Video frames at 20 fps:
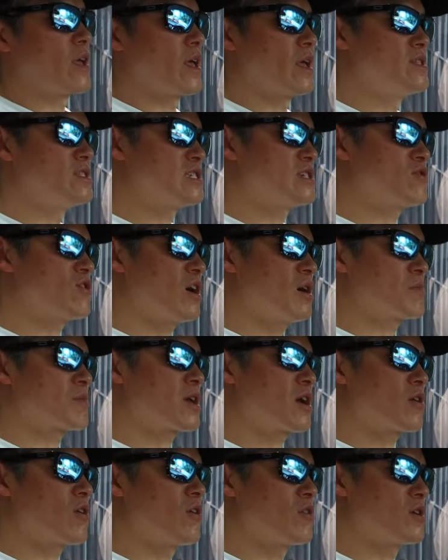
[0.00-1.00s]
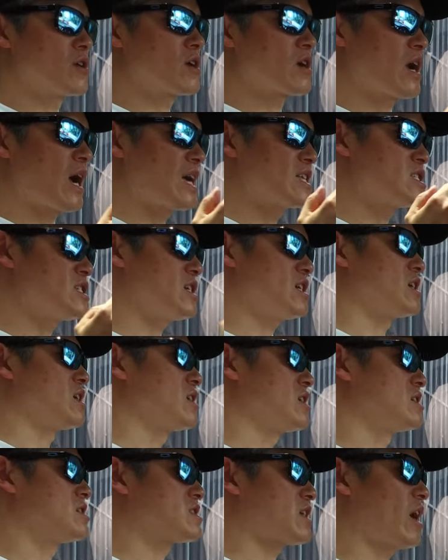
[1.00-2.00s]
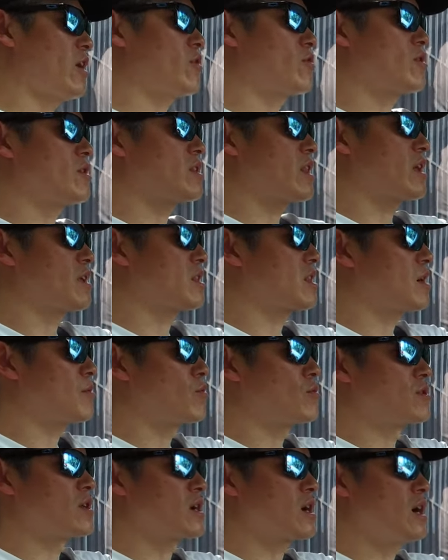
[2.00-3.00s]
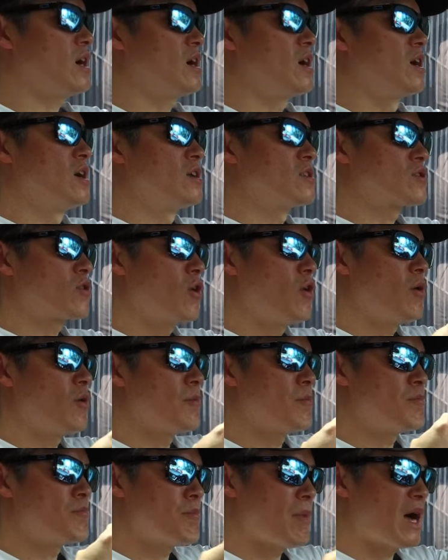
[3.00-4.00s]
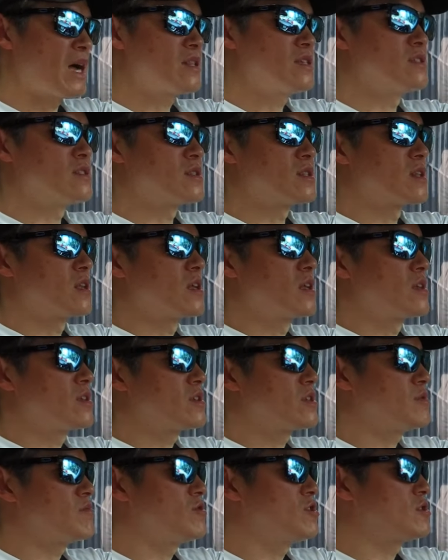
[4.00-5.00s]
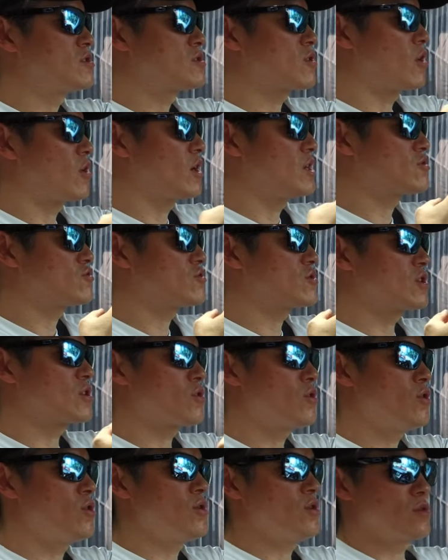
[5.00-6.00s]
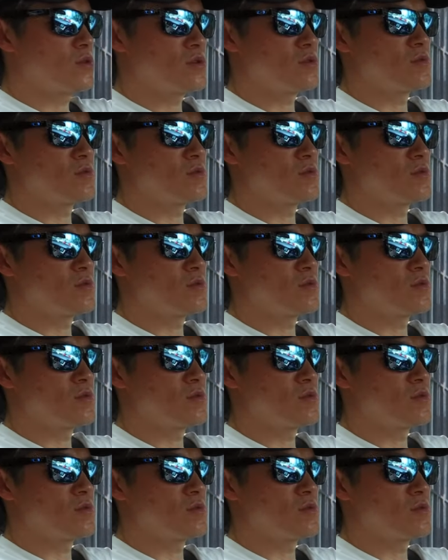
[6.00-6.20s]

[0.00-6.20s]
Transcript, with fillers: 엔진과 함께 거의 같이 사용이 되다 보니까 더 많은 힘을 더할 수 있고,